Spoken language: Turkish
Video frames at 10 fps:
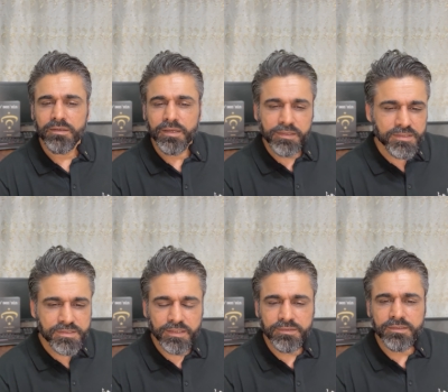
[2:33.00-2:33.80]
Herkes
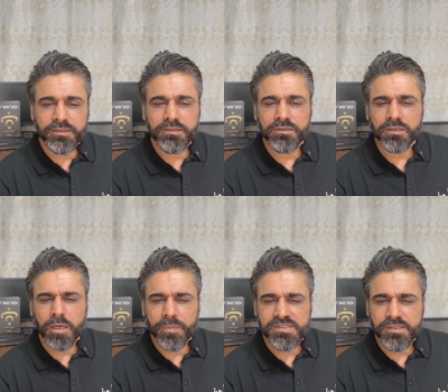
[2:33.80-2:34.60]
kendi
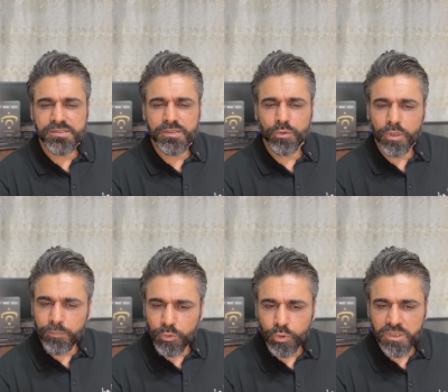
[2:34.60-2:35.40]
kapasitesine
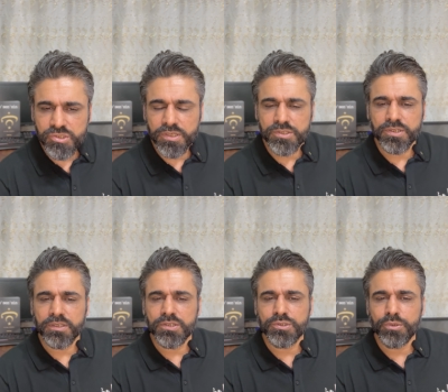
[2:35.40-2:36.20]
göre bir uyanış
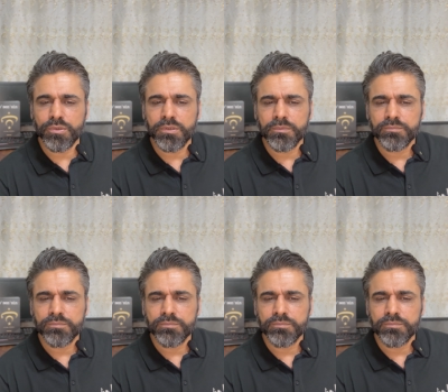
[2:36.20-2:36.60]
gerçekleştiriyor.